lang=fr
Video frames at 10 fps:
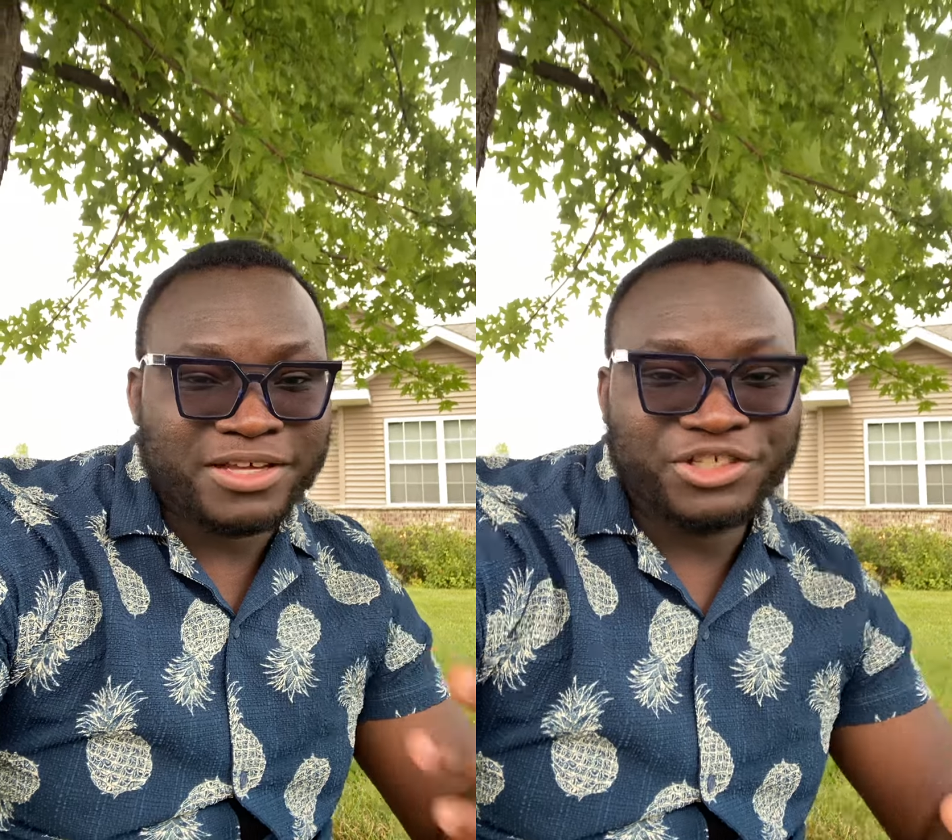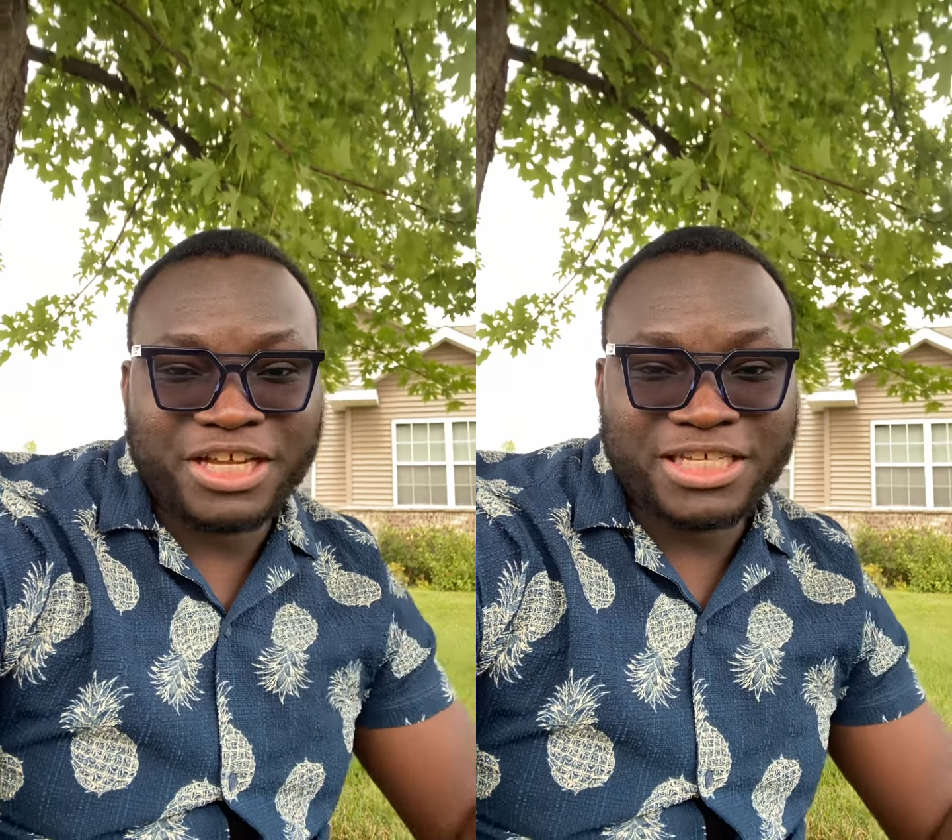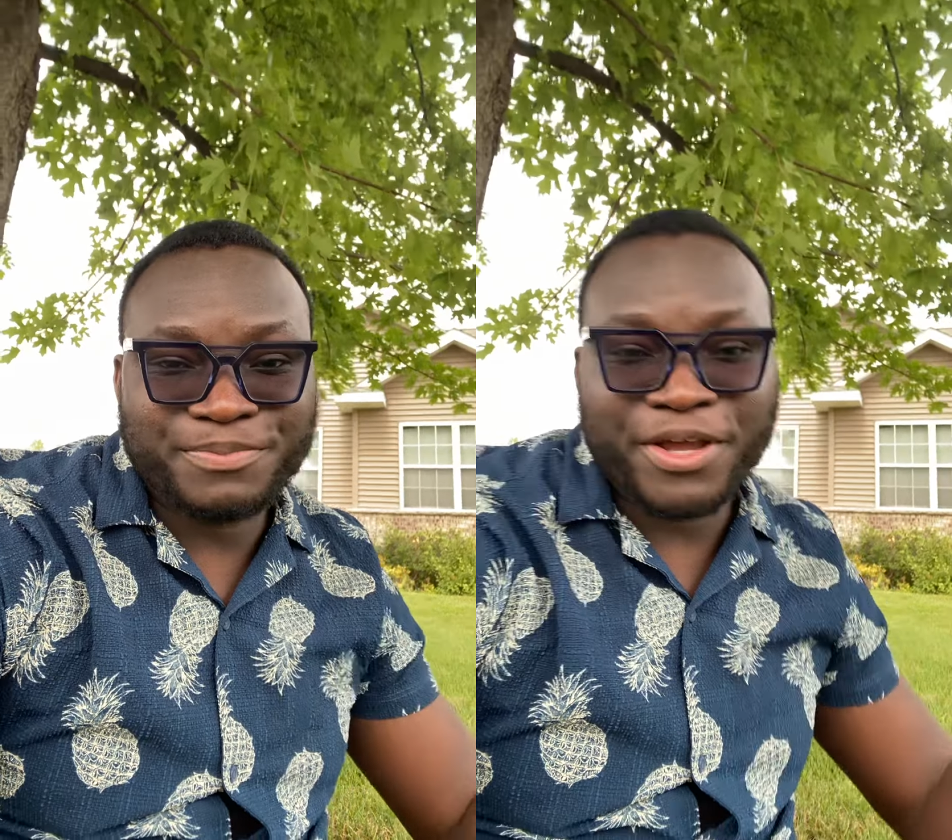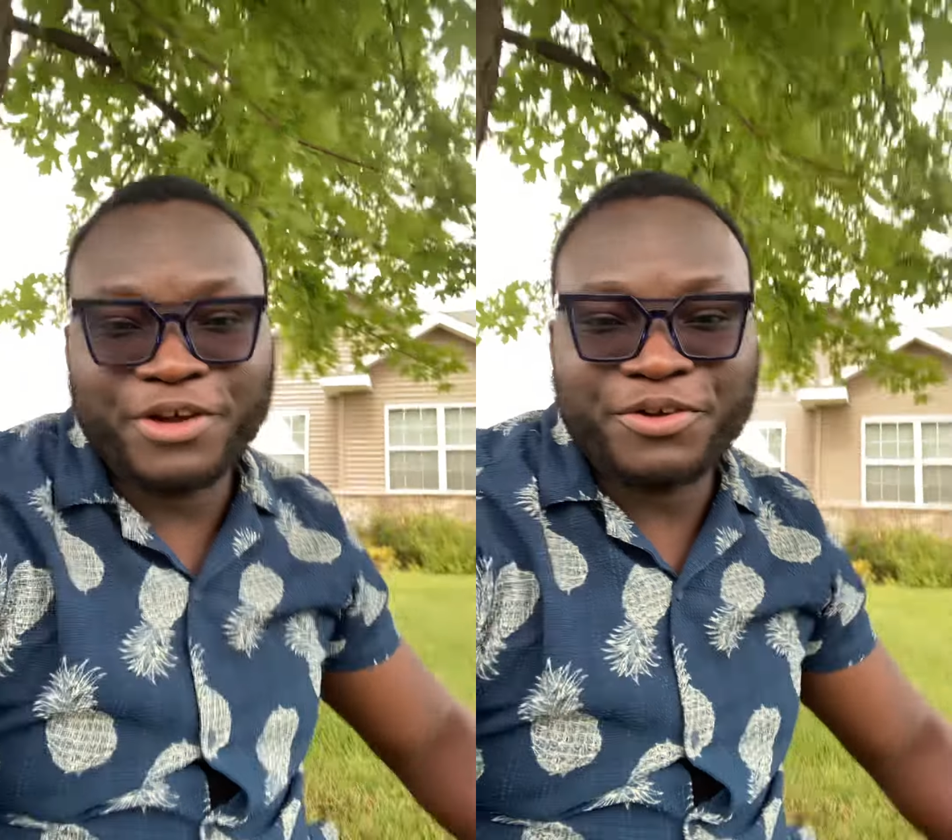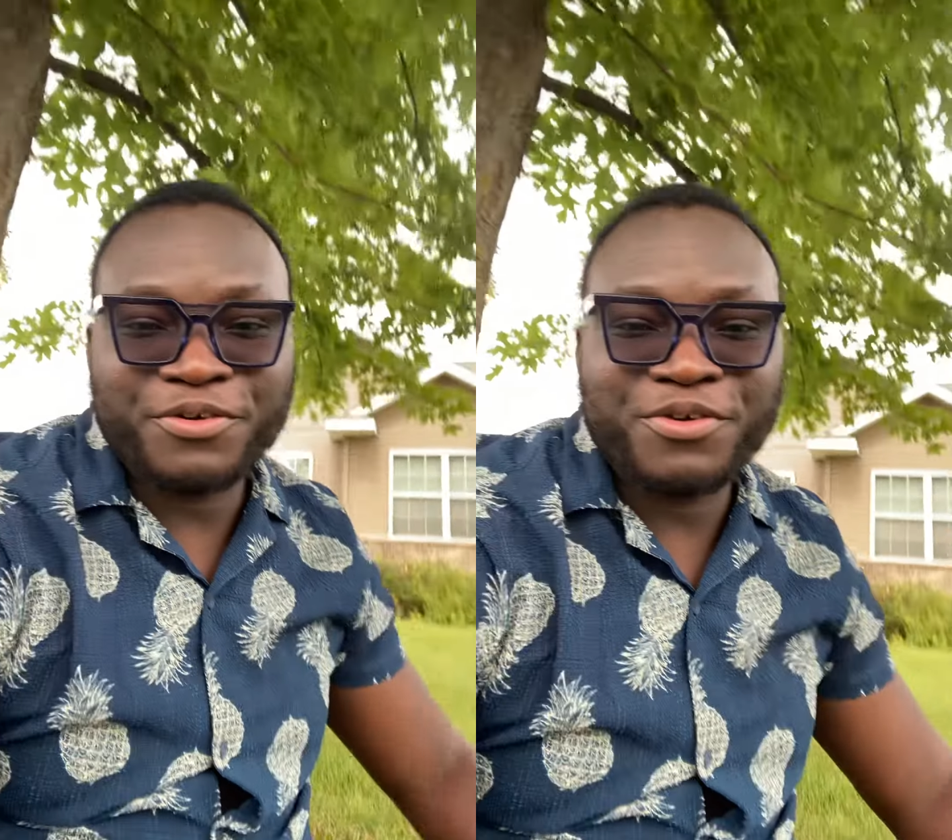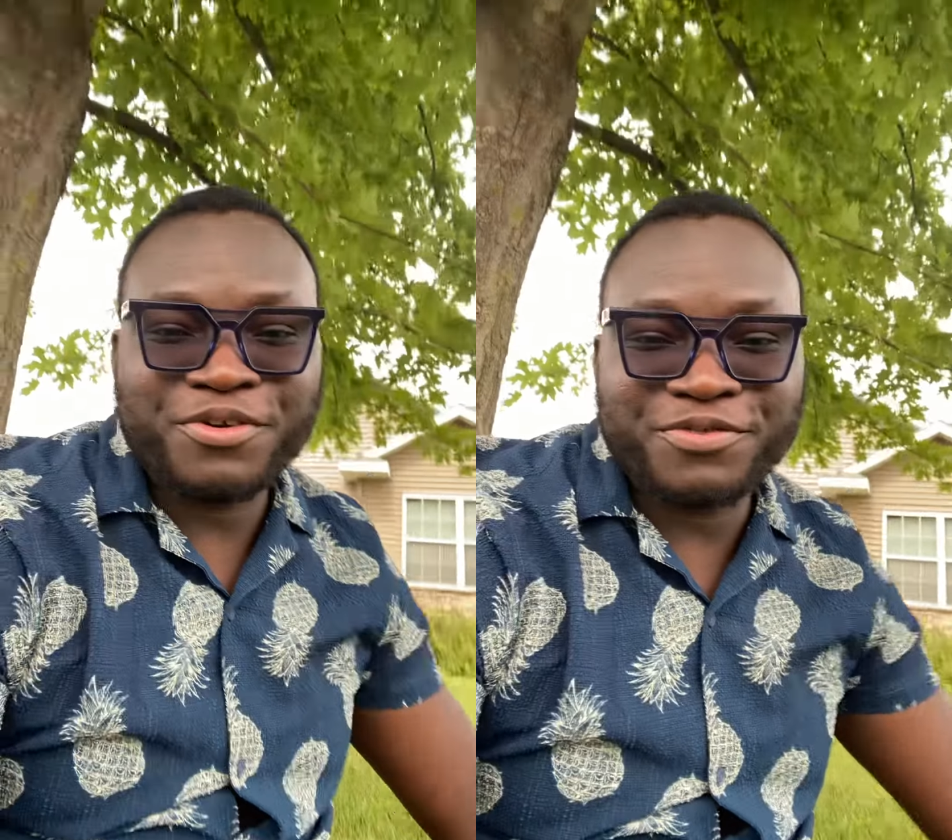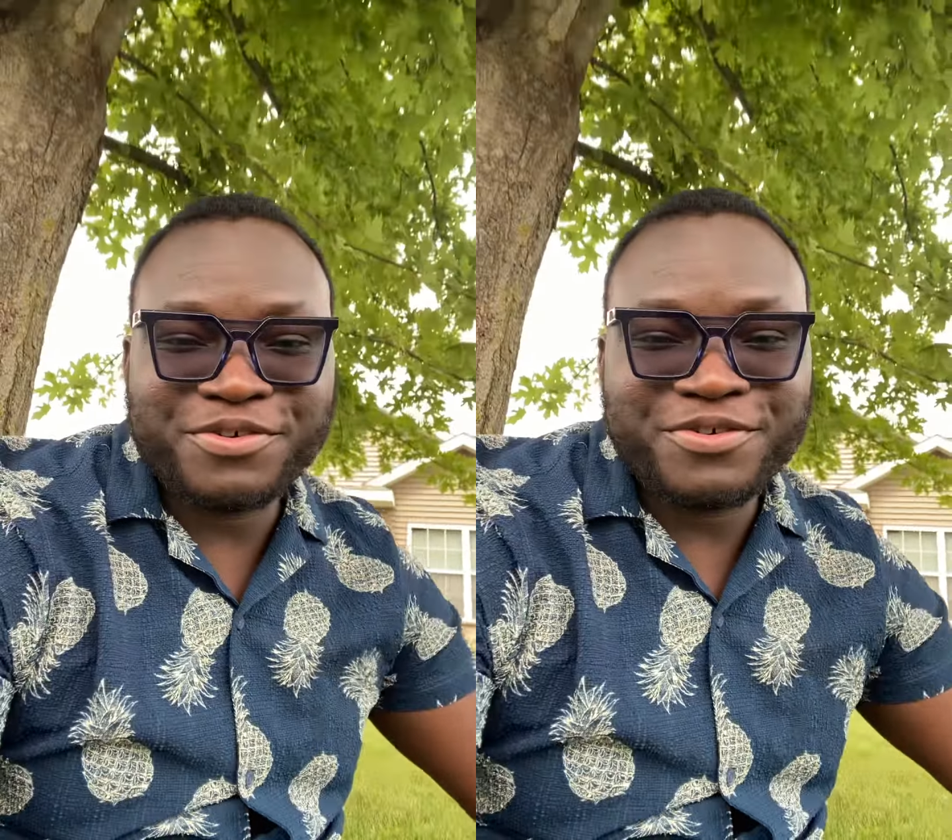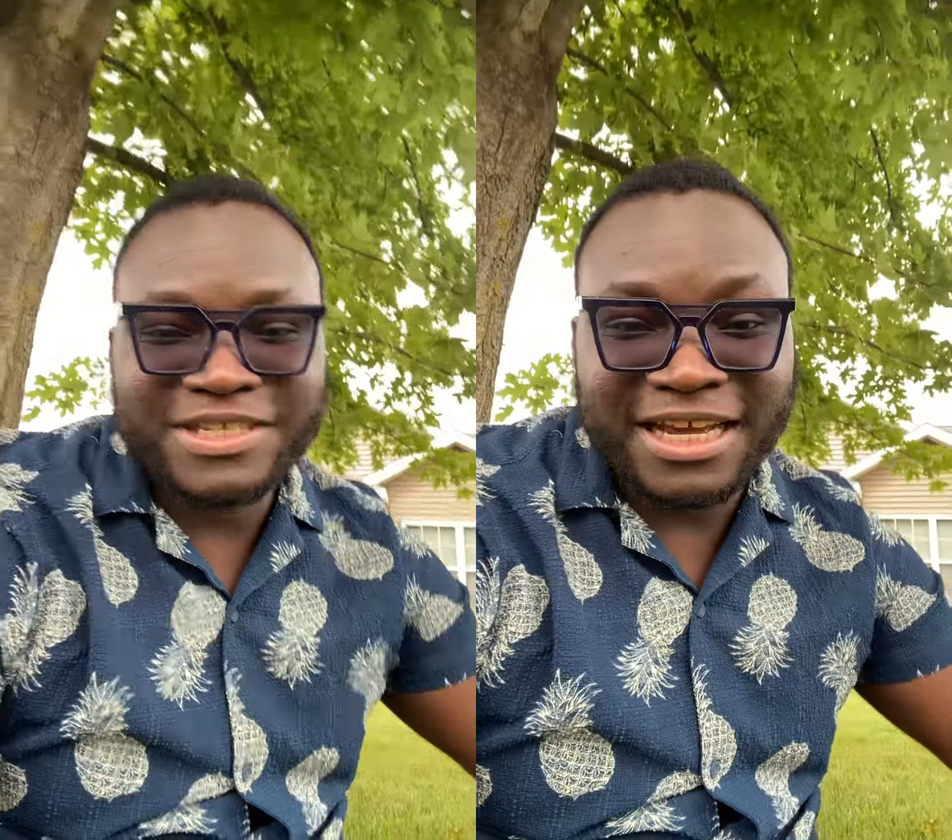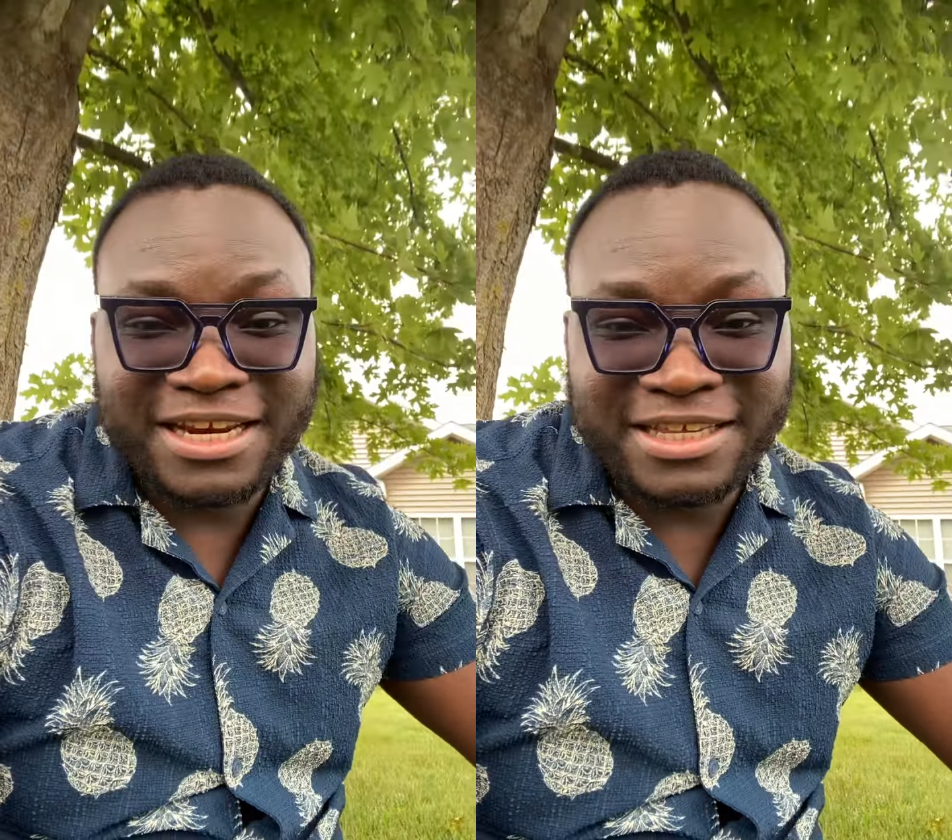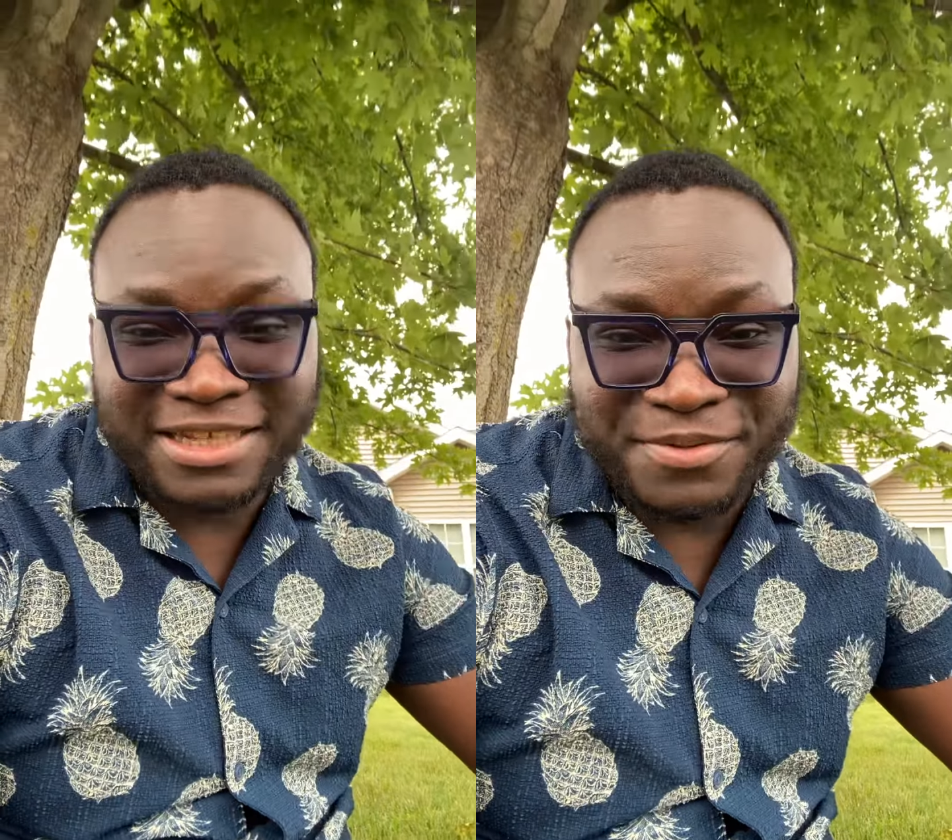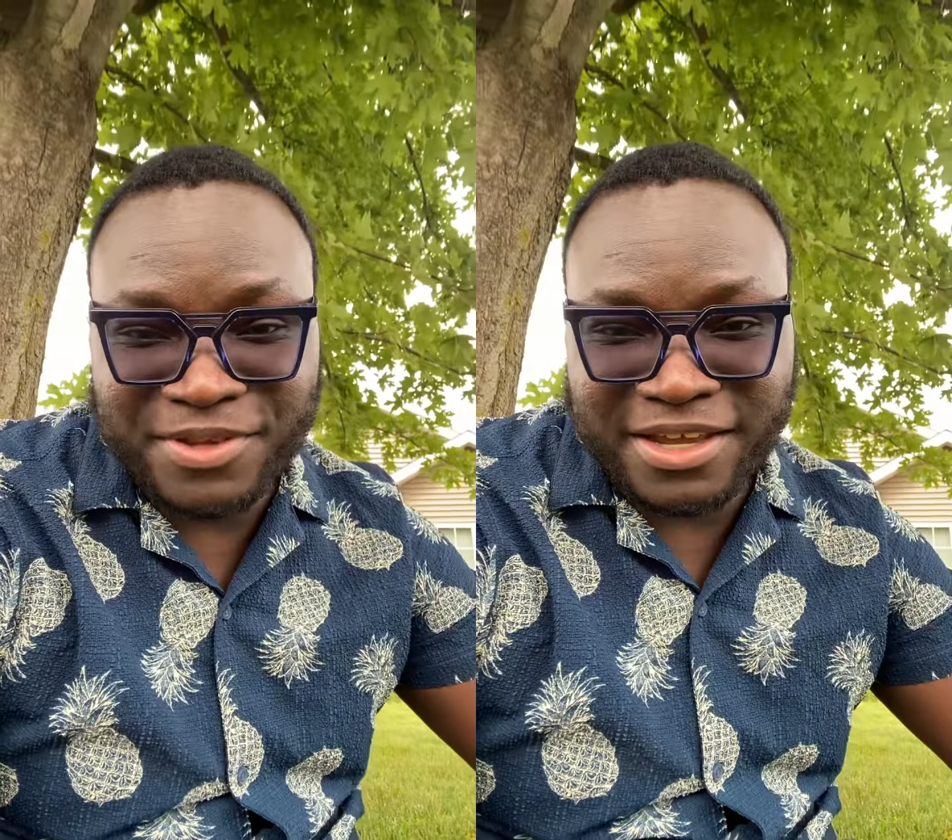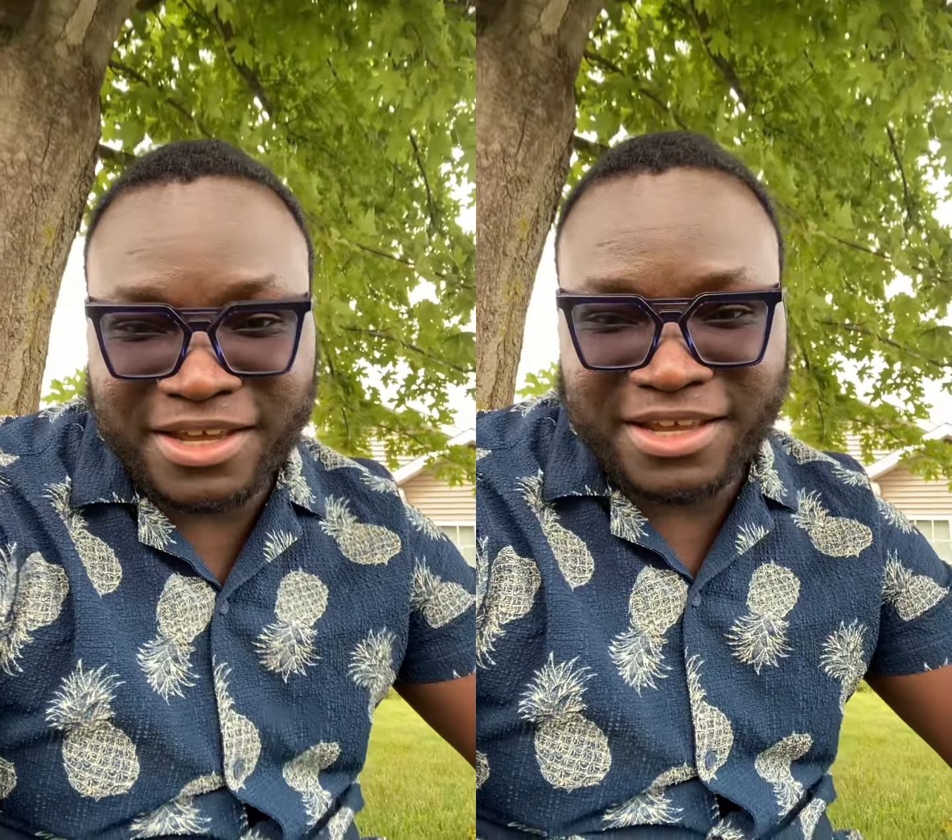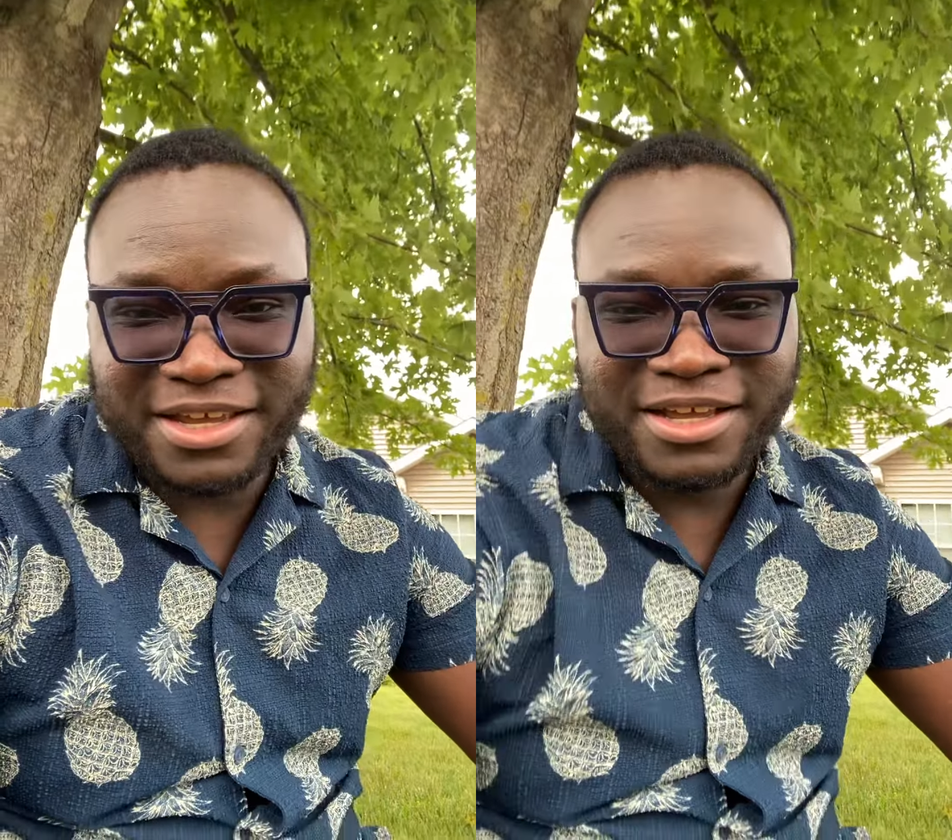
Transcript: j'espère que vous allez très bien.